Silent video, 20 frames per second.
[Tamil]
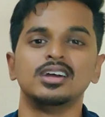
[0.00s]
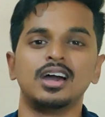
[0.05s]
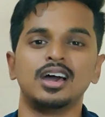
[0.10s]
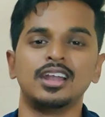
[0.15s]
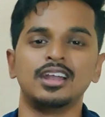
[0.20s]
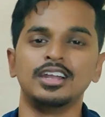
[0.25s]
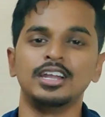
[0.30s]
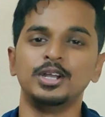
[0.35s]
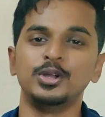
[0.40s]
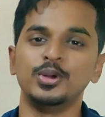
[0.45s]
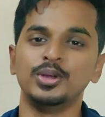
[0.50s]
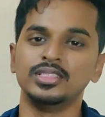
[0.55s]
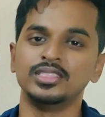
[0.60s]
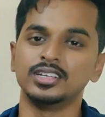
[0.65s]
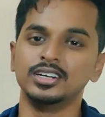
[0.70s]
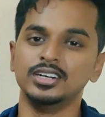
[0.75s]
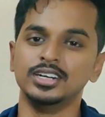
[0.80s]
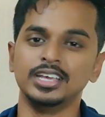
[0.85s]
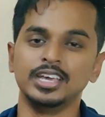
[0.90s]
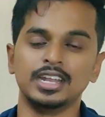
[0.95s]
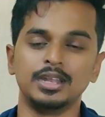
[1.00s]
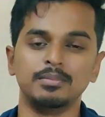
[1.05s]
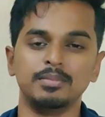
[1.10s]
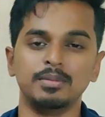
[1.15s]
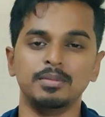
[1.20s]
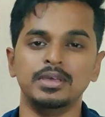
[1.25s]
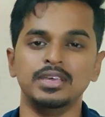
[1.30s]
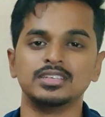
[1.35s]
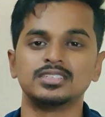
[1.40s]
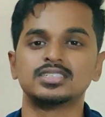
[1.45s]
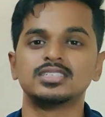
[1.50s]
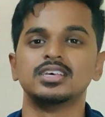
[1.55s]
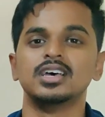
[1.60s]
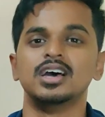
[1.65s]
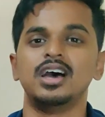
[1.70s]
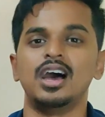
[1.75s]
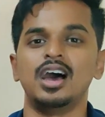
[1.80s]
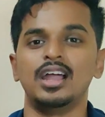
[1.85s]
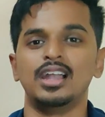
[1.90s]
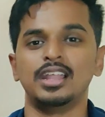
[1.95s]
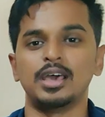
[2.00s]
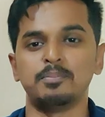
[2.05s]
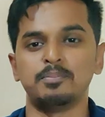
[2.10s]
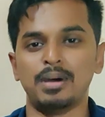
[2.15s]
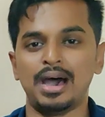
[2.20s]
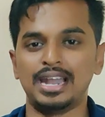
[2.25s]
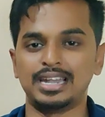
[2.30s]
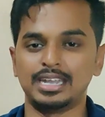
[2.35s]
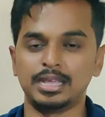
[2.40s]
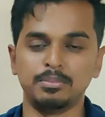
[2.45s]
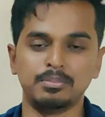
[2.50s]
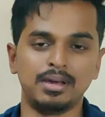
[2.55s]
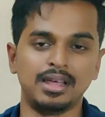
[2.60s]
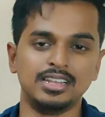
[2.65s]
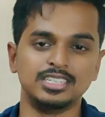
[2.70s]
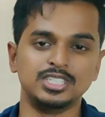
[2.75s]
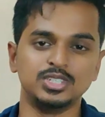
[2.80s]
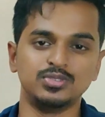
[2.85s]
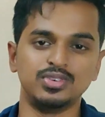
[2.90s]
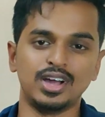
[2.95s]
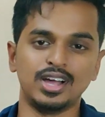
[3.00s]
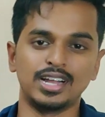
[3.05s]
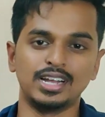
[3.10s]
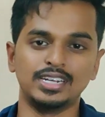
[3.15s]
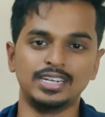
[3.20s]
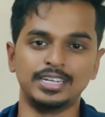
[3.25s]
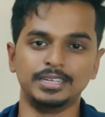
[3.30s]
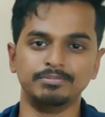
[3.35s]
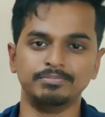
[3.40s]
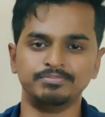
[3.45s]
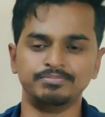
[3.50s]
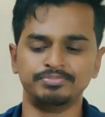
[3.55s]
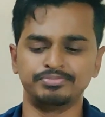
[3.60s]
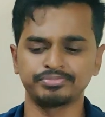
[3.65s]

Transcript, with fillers: currently doing தேர்ட் இயர் எம்பிபிஎஸ் அண்ட் a part-time biology faculty.